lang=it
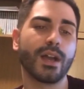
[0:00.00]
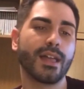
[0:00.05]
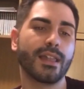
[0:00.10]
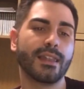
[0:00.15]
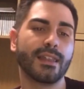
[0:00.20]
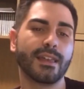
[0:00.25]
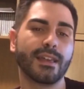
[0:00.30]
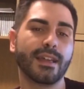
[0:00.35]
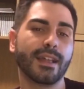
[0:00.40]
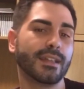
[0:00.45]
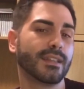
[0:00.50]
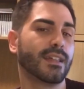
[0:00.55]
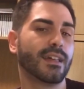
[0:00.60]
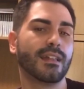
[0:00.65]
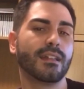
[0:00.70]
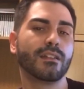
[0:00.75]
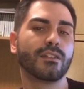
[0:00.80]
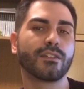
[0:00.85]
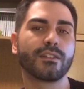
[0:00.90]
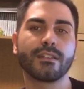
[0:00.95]
alle,
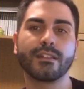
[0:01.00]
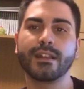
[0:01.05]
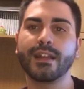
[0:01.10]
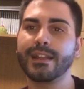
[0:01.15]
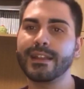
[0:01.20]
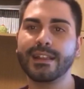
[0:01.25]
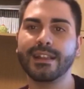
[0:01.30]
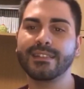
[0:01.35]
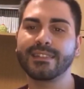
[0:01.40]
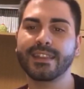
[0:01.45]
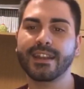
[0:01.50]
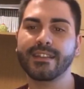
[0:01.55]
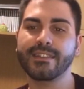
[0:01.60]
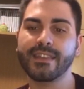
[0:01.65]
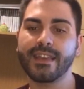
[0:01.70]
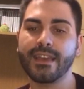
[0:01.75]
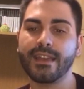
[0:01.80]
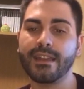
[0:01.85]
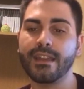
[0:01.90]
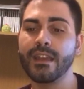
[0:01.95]
alle, altre
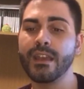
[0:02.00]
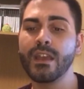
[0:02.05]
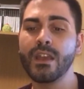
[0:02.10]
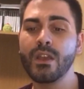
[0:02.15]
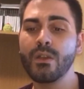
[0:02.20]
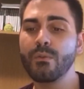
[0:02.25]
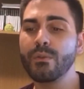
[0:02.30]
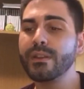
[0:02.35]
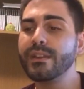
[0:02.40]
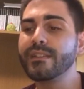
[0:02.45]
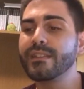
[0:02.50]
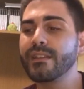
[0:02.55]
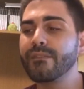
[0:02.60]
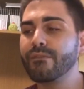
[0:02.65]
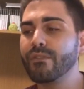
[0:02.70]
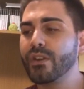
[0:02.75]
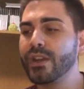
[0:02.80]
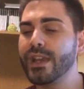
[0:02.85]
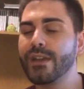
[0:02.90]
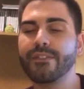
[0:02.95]
serie. Quindi se
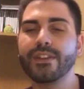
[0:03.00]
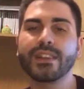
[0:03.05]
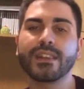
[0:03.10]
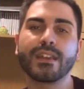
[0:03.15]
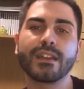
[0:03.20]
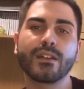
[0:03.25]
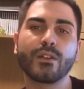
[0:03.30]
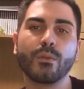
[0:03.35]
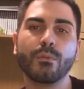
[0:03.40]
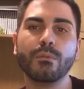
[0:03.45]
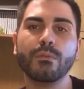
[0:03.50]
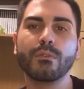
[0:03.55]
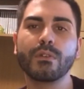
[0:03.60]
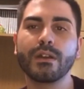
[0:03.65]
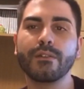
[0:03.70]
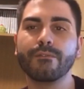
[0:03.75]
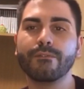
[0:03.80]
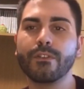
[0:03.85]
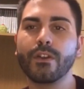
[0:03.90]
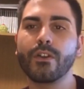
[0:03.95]
voi avete
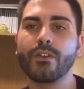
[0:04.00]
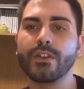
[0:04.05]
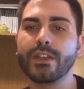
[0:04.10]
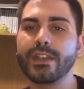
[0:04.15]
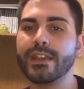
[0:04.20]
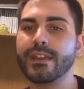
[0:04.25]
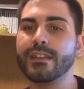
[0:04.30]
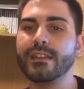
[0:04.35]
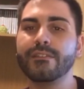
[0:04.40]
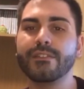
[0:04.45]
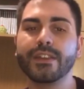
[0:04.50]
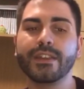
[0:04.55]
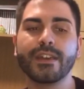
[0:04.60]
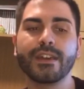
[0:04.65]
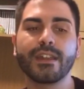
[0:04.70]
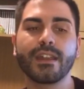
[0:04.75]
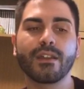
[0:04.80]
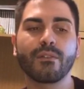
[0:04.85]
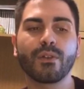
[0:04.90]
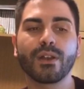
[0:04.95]
comunque voglia di
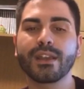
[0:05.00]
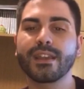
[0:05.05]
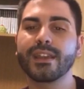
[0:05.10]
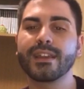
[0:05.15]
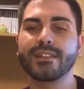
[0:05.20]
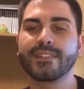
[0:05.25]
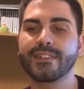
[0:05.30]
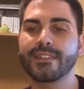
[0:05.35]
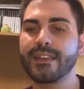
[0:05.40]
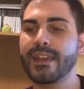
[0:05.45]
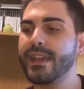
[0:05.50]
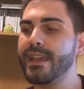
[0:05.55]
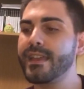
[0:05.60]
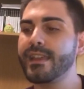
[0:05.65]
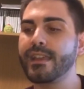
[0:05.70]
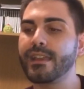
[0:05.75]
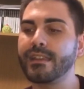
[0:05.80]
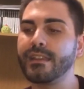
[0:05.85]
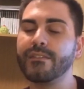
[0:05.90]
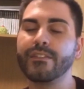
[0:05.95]
vedere qualche
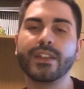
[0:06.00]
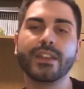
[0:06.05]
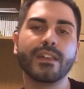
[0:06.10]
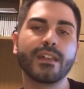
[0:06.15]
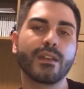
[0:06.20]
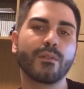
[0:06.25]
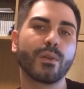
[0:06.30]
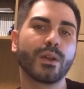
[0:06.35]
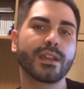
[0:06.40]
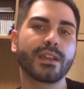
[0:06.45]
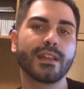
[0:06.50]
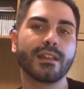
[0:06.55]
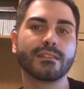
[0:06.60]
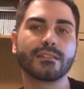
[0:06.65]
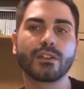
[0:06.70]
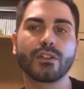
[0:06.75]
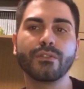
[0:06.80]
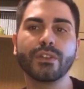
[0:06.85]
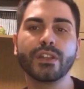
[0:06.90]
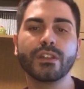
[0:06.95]
serie, di vedere qualche
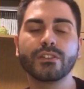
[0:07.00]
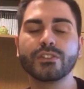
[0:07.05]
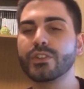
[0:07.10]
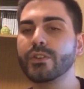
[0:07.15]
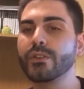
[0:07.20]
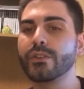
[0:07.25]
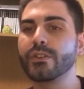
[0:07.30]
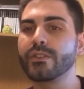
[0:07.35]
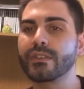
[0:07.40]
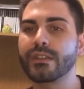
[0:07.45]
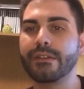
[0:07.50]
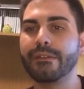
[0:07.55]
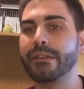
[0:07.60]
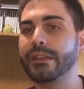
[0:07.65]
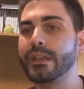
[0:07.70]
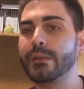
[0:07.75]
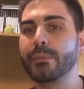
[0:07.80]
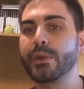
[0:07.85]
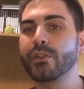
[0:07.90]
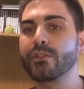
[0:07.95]
altro videogioco,
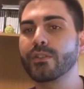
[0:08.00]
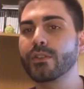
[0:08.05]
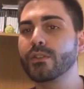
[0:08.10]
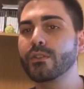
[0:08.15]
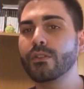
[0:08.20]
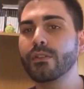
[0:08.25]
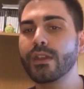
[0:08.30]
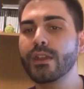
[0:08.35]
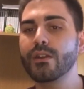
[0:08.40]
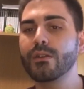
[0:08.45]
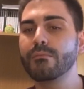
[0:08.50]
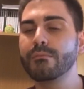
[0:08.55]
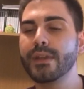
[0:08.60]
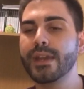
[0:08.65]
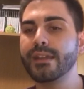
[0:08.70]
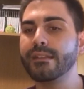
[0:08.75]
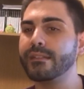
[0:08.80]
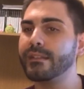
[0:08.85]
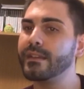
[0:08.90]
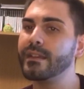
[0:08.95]
scrivetemelo sotto nei
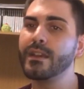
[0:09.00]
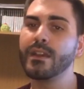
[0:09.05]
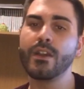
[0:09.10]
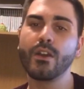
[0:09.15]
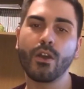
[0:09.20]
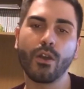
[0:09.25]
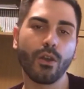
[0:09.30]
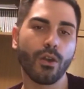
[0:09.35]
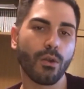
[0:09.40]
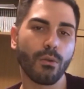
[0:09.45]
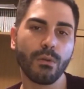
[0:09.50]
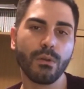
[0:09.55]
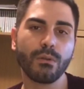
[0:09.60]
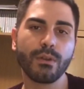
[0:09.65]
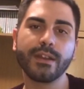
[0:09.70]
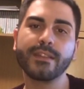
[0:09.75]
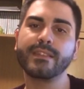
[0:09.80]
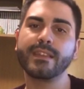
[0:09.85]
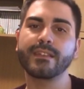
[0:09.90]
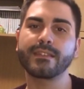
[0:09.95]
commenti o
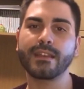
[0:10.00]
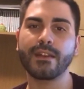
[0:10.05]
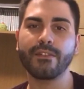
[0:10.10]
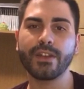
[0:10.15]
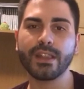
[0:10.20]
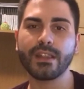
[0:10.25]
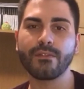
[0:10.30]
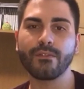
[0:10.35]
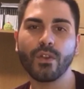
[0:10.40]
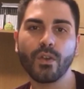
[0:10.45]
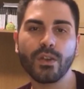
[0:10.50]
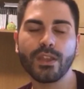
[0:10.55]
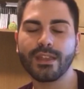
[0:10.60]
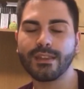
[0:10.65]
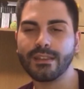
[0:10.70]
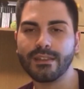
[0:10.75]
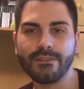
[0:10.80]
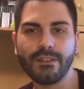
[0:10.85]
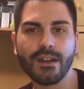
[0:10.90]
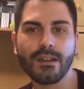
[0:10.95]
comunque sia se avete voglia
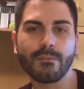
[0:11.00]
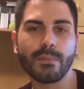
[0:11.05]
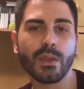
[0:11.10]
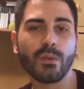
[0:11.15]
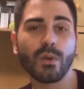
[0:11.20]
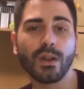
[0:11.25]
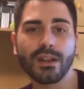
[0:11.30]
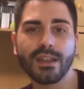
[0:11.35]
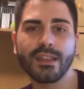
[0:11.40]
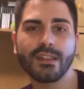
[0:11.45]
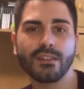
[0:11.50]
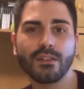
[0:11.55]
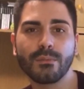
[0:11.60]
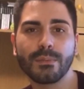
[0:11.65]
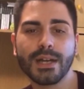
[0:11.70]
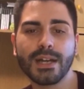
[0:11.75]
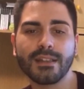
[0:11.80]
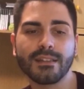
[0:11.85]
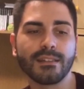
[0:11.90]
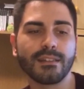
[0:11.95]
di farmi qualche
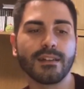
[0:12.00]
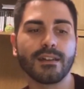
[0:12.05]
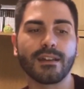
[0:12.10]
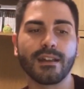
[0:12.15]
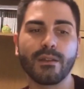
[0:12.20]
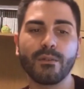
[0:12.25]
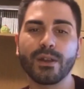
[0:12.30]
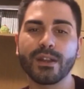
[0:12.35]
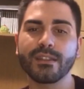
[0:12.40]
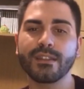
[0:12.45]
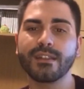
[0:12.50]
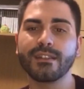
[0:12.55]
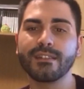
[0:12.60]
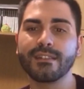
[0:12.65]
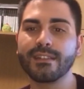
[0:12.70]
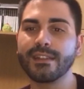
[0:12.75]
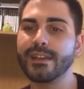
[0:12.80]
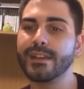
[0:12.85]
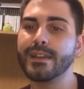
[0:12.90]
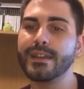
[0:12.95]
domanda
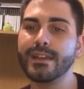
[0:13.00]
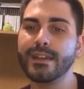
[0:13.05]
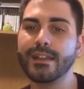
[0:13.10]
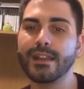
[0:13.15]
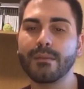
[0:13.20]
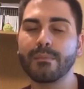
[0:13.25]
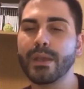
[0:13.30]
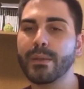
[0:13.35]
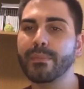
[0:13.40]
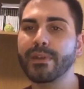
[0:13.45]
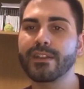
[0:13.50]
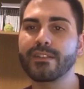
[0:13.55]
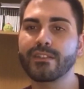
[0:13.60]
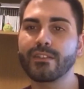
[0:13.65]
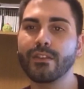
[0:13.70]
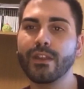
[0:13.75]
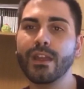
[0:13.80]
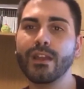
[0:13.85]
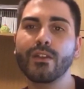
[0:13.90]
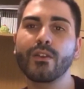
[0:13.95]
riguardante la mia
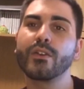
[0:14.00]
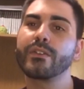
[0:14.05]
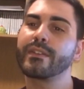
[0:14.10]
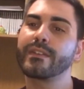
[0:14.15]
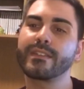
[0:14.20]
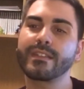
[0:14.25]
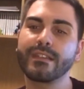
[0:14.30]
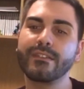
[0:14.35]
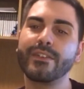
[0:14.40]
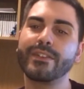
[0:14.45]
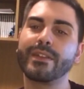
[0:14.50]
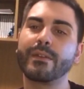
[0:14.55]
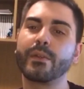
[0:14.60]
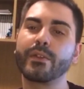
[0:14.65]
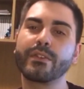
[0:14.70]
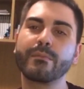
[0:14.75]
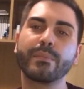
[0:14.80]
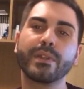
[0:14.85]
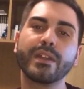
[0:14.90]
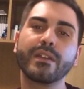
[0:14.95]
persona e cose,
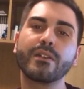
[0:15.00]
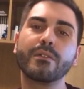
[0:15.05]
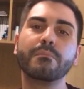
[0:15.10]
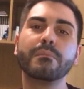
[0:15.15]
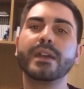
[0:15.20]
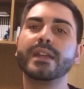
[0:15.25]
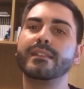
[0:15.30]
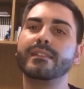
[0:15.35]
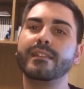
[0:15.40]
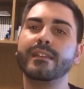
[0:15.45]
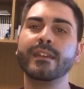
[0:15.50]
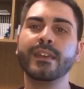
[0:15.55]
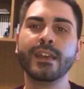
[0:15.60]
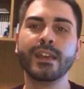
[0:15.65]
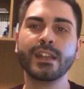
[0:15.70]
scrivetemelo sempre nei commenti.